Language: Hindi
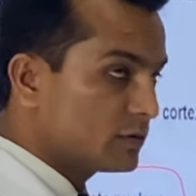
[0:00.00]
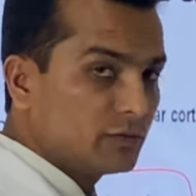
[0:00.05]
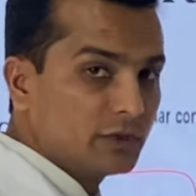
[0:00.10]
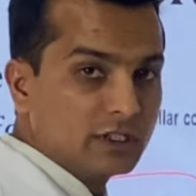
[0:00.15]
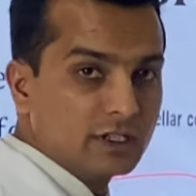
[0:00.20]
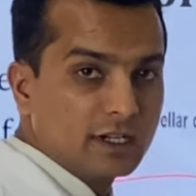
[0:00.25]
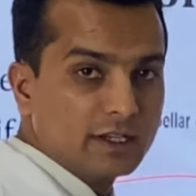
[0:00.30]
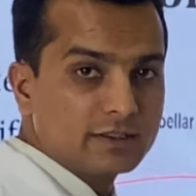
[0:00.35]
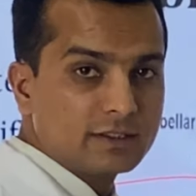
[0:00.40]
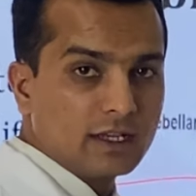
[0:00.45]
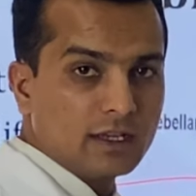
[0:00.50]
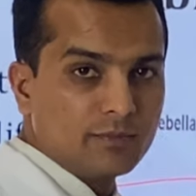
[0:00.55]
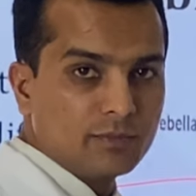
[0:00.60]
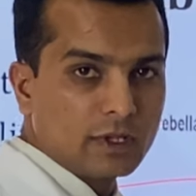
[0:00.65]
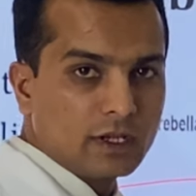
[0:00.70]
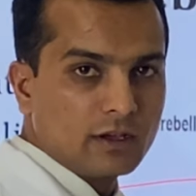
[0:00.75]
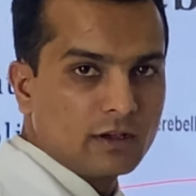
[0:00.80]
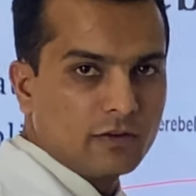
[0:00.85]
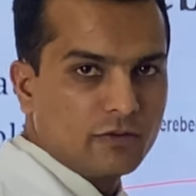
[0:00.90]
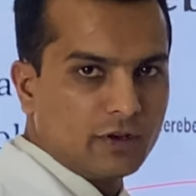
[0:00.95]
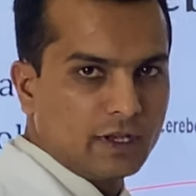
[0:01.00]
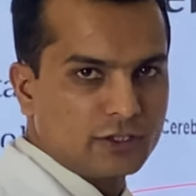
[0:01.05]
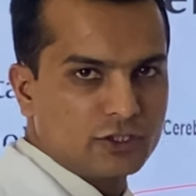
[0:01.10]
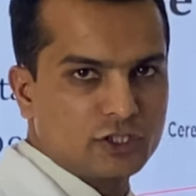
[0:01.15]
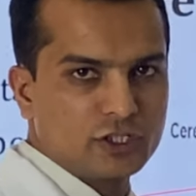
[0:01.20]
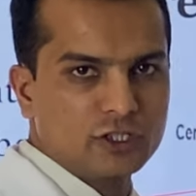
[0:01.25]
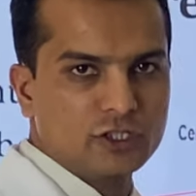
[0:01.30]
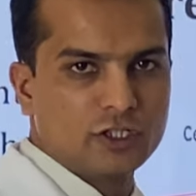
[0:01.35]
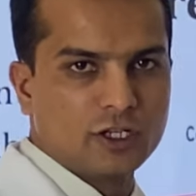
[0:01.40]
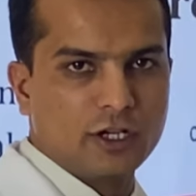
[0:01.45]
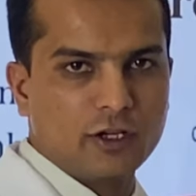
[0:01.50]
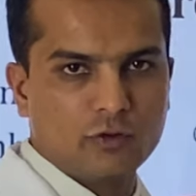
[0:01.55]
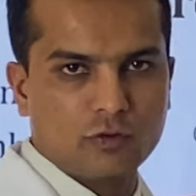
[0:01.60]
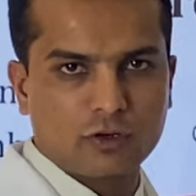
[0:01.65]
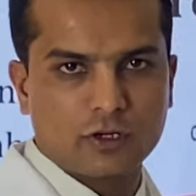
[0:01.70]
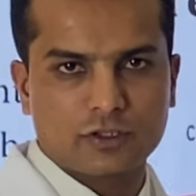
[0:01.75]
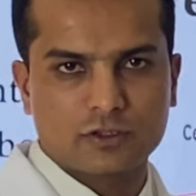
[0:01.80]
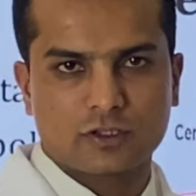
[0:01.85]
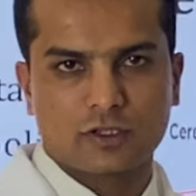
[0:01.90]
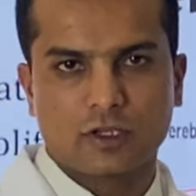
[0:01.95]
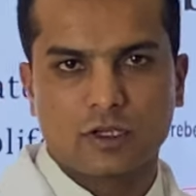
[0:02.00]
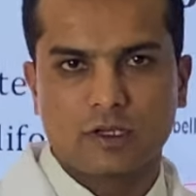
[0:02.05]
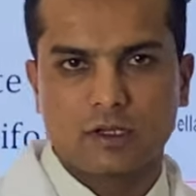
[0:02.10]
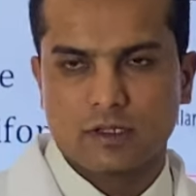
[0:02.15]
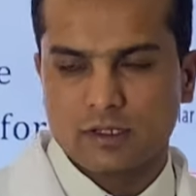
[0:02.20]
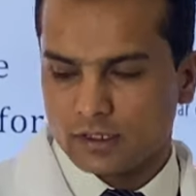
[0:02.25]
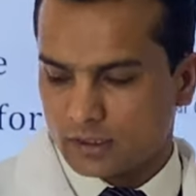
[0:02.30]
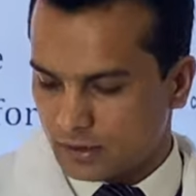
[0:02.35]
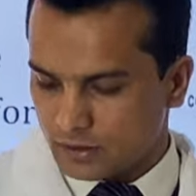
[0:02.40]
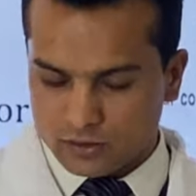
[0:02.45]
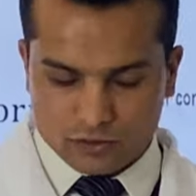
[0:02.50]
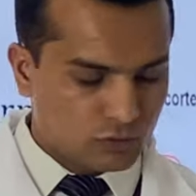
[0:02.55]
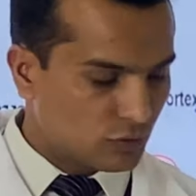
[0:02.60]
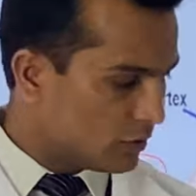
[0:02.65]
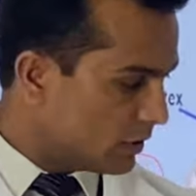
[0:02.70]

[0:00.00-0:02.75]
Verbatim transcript: middle is a fastigial nucleus तो